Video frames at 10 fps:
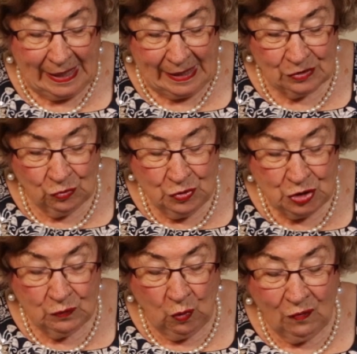lehrt
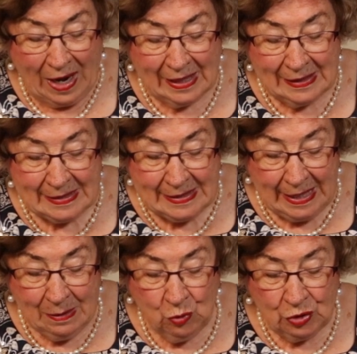uns, wo wahre
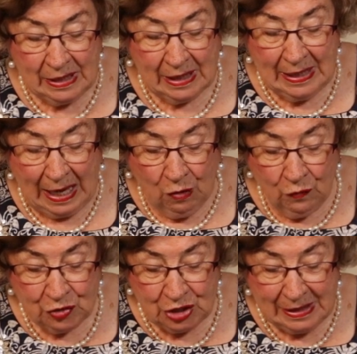Demut ihren
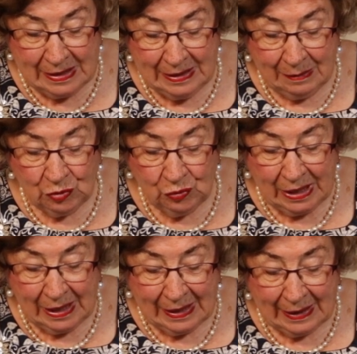Aufstieg nimmt und
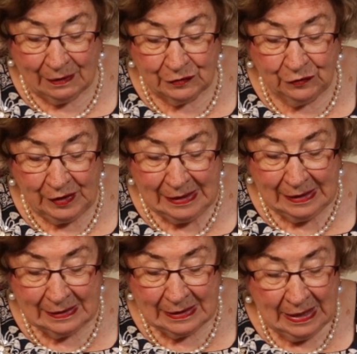ihre Kraft
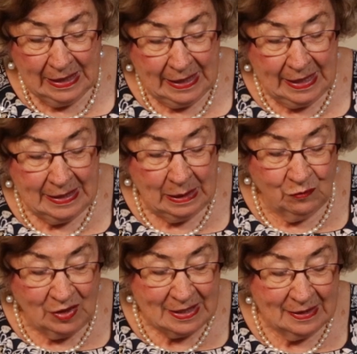findet, in
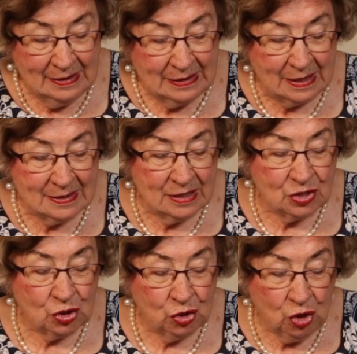dem Wissen, dass
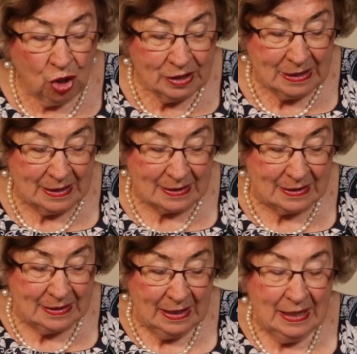es Gott
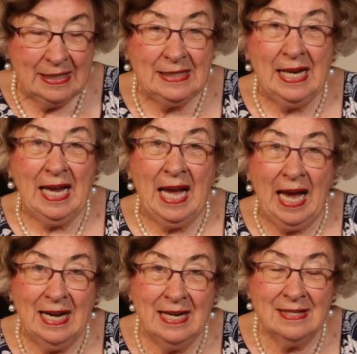ist, der
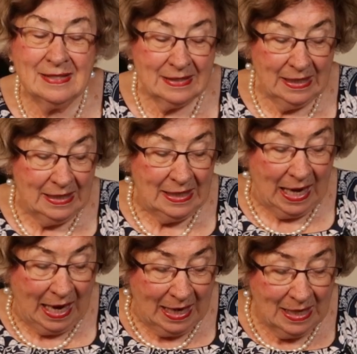alles in
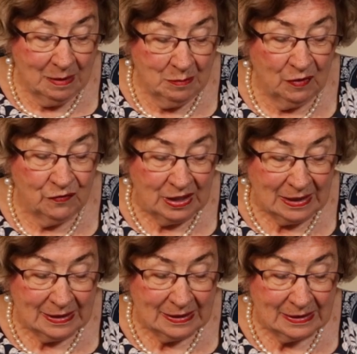allem
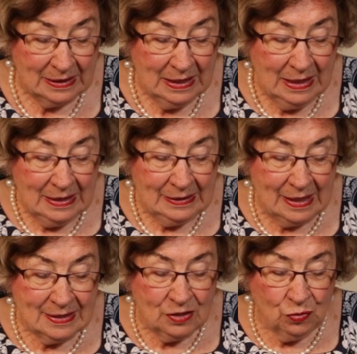wirkt,
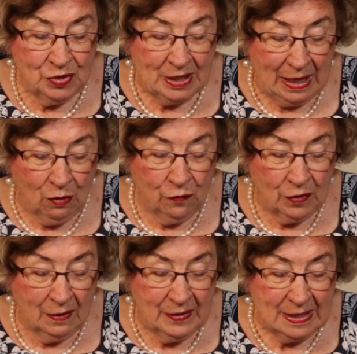dass es unsere
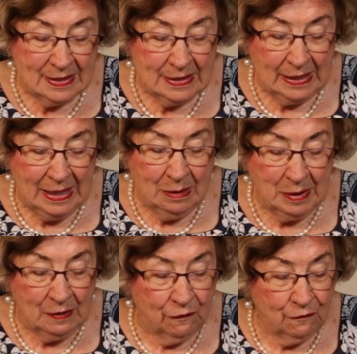Aufgabe ist,
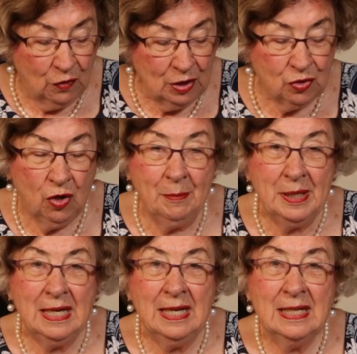ihm in
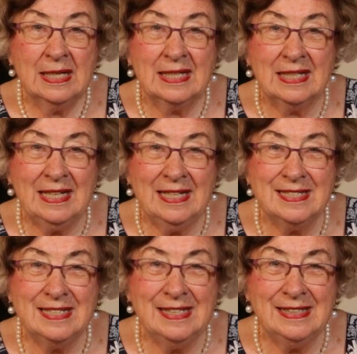vollkommener
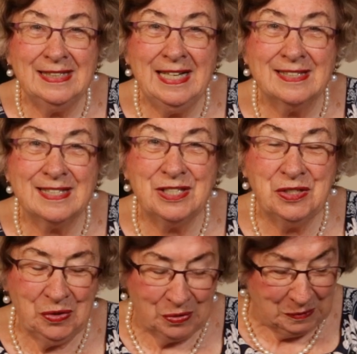
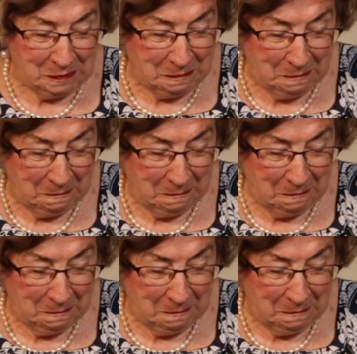Resignation